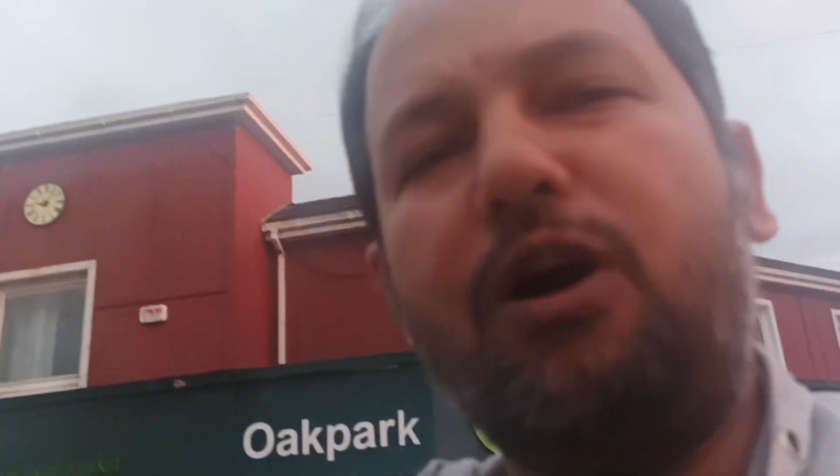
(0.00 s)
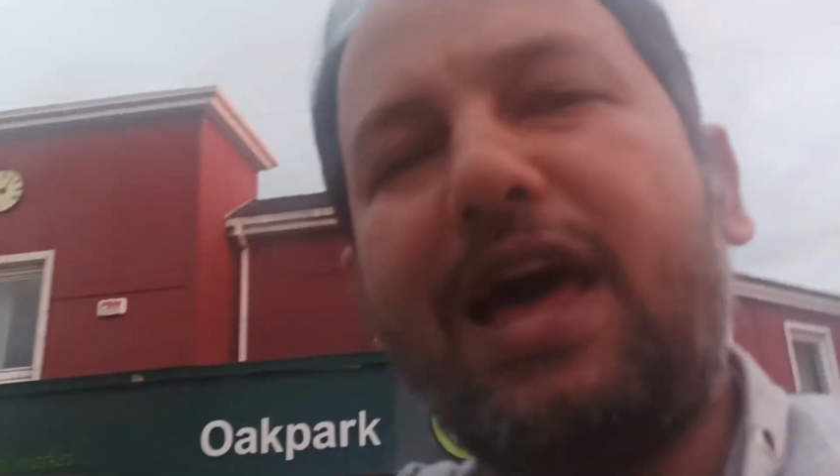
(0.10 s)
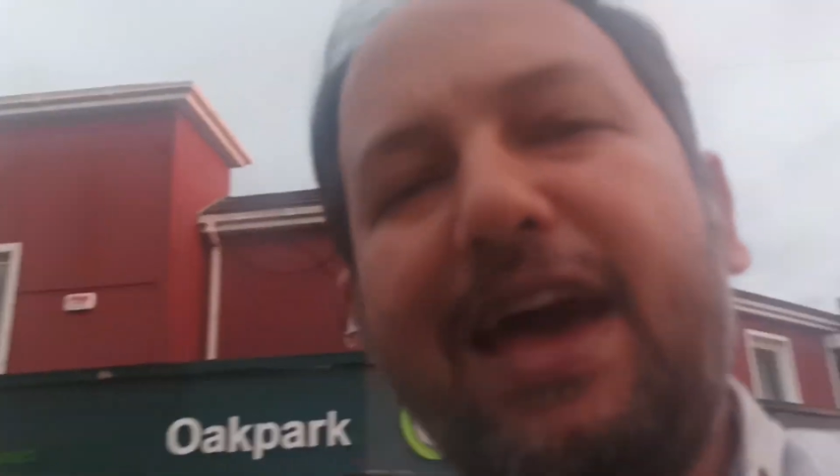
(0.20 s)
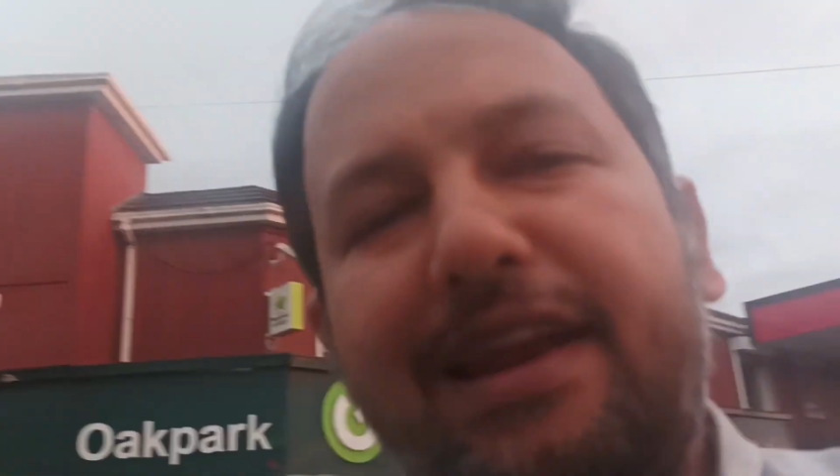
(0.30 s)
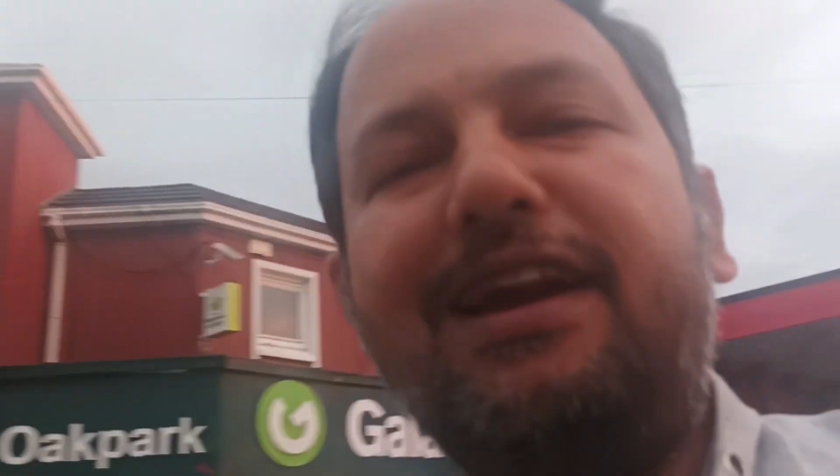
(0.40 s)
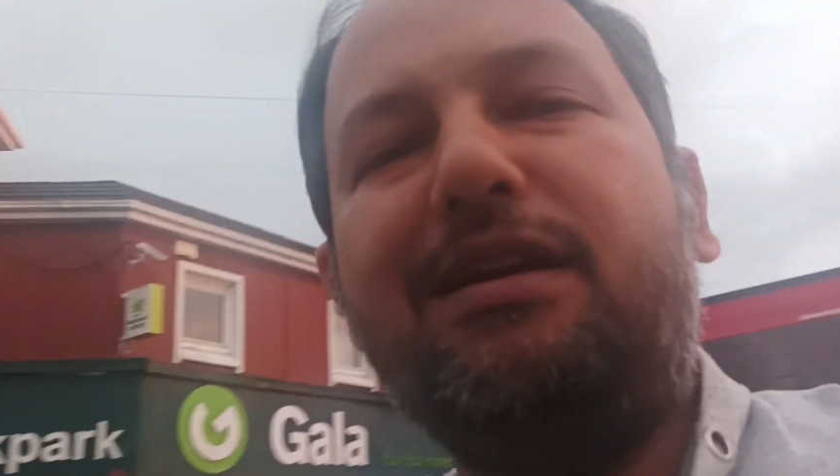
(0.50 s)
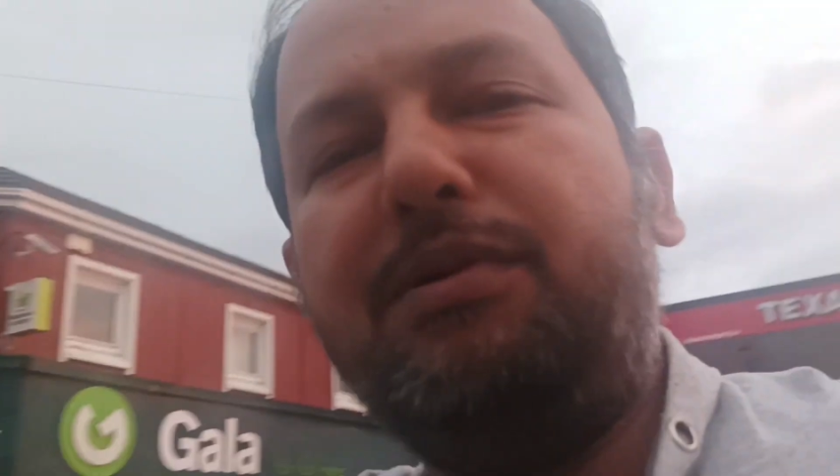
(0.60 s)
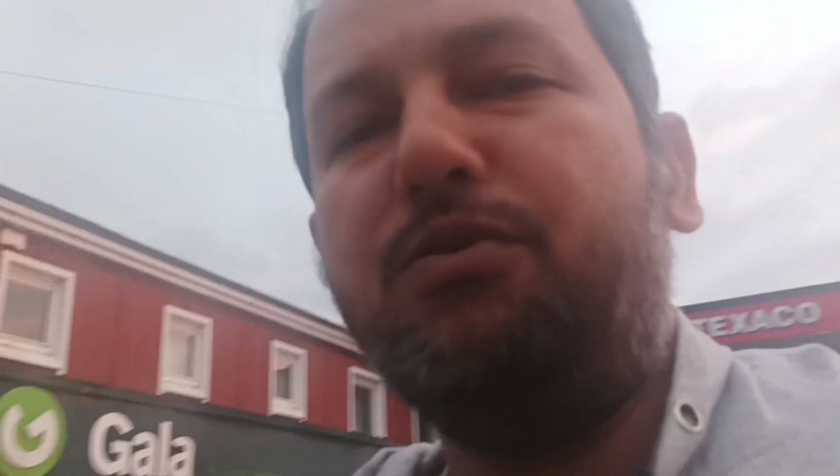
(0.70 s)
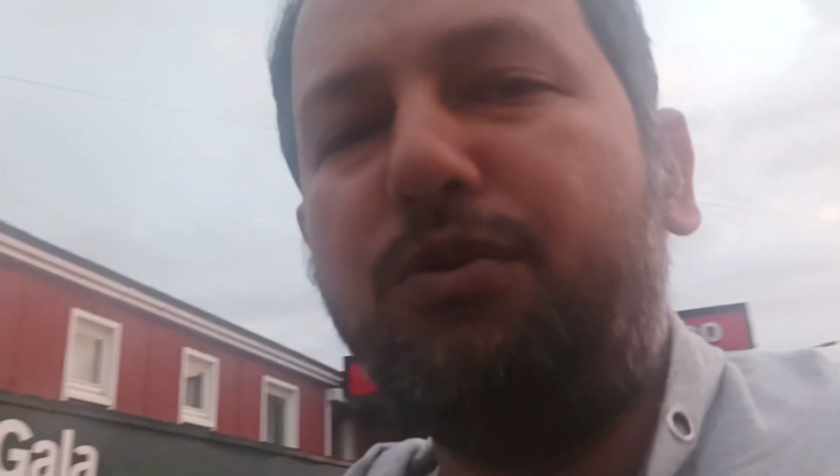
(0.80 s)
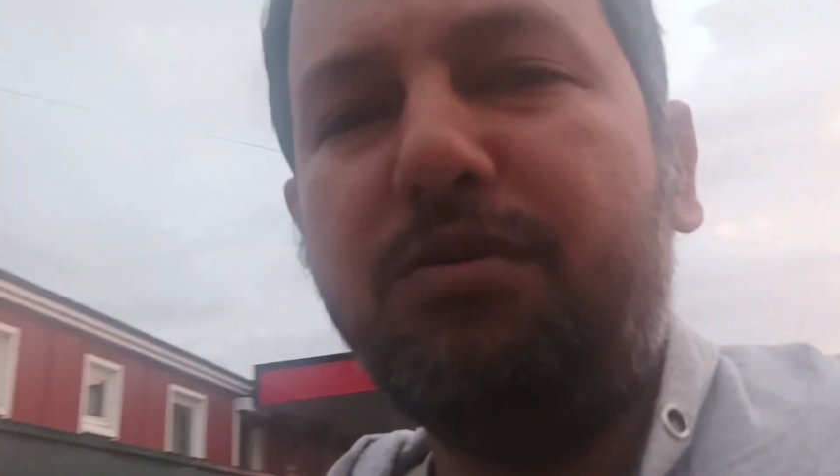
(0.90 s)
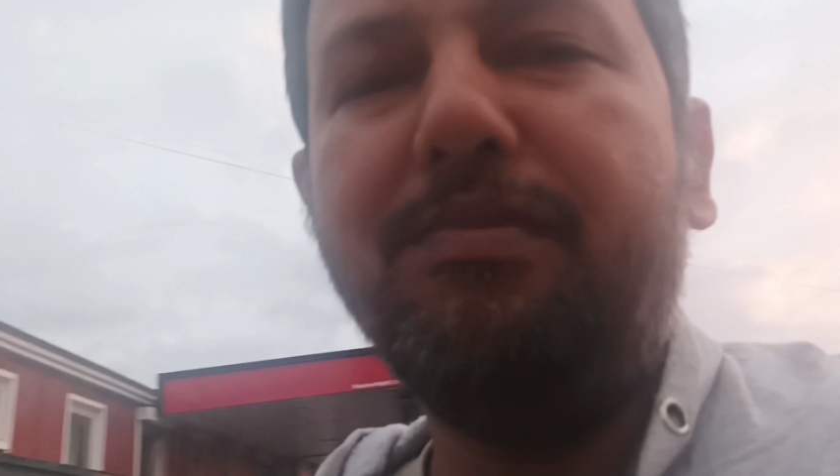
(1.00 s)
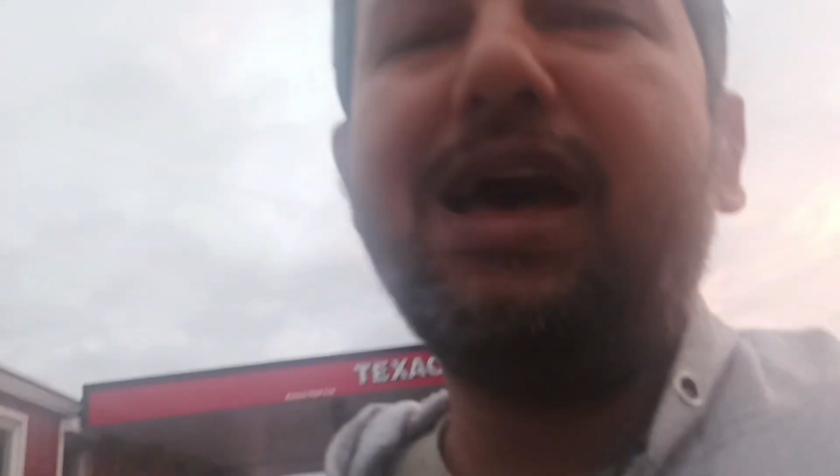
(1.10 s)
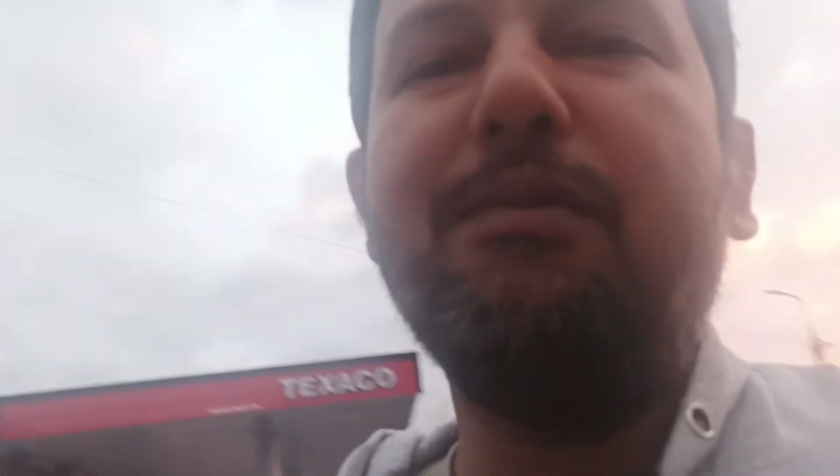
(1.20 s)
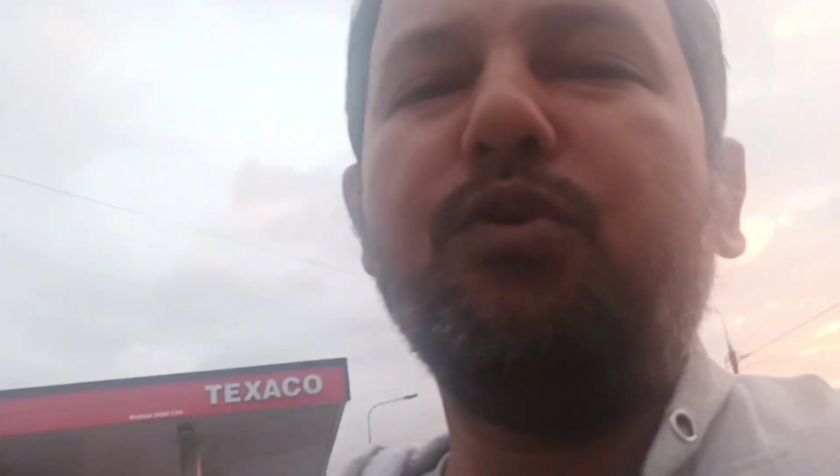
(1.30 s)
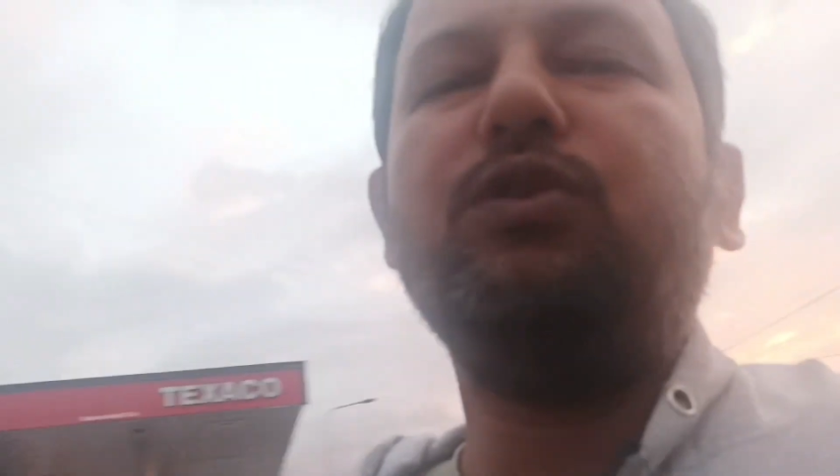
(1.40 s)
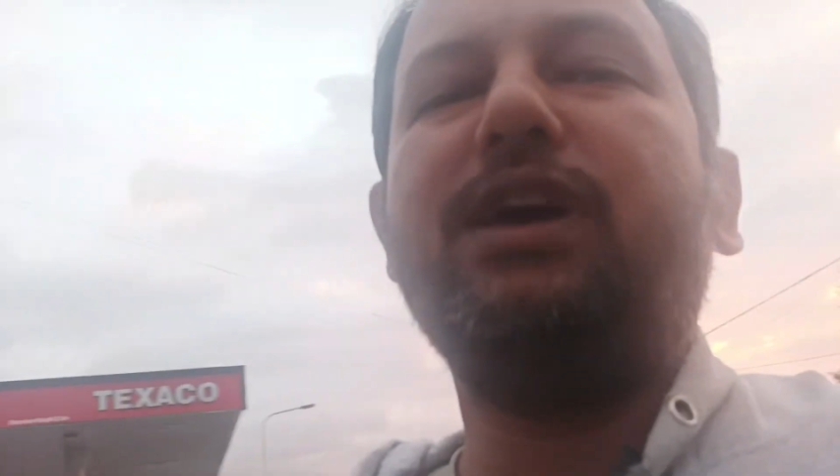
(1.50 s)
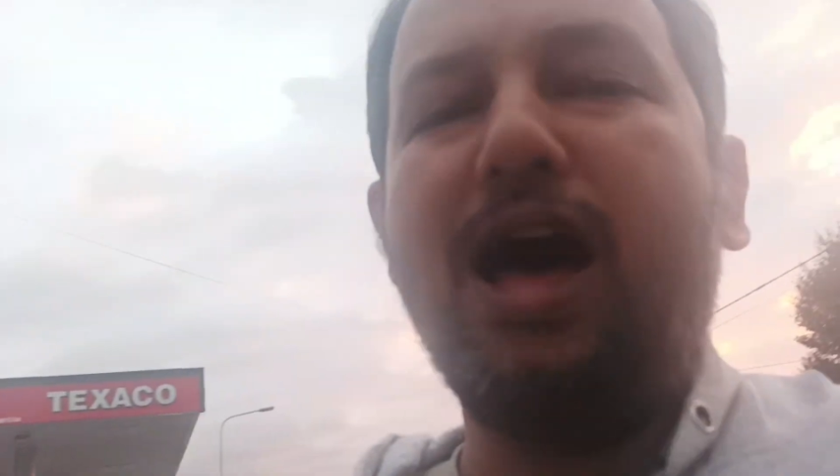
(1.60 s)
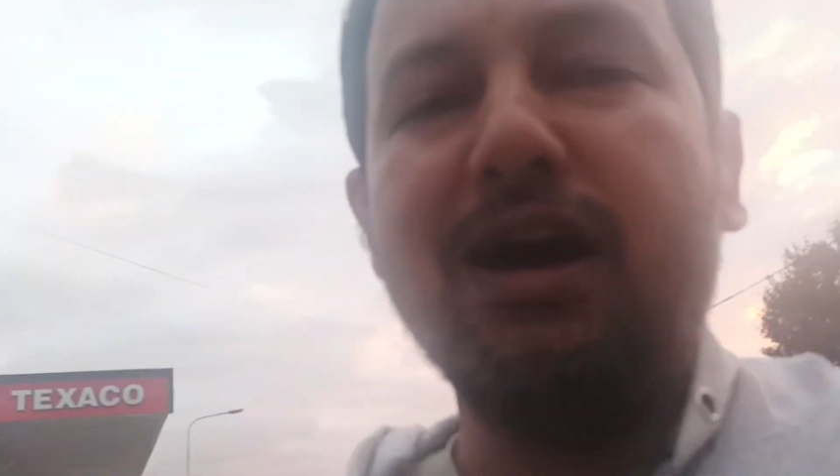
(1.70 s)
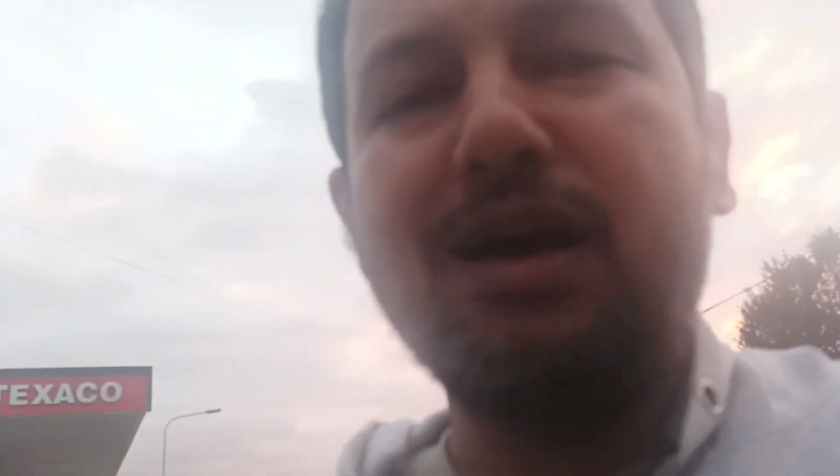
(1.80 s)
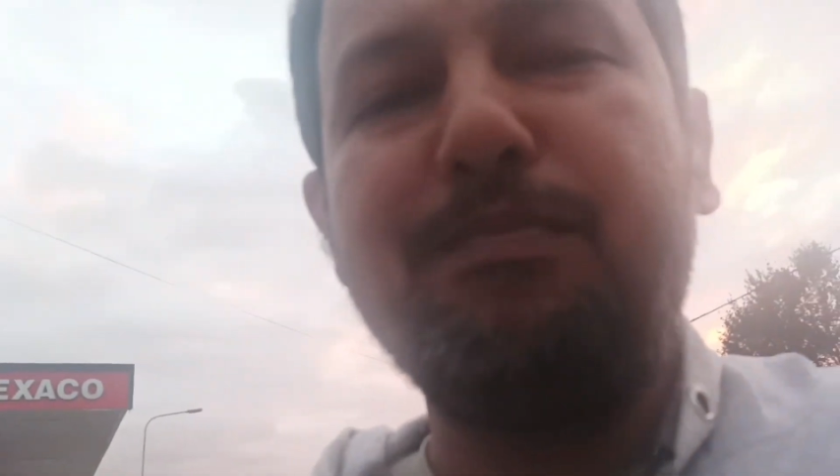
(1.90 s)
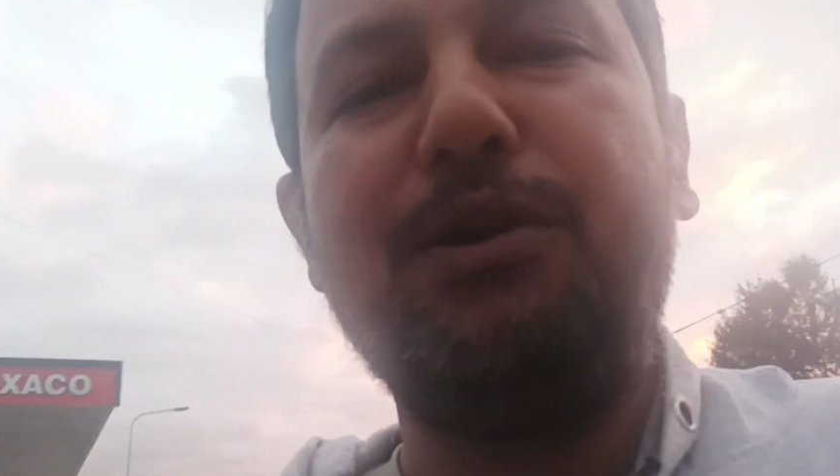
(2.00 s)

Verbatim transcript: और आयरलैंड में हूँ मैं आपको यहाँ का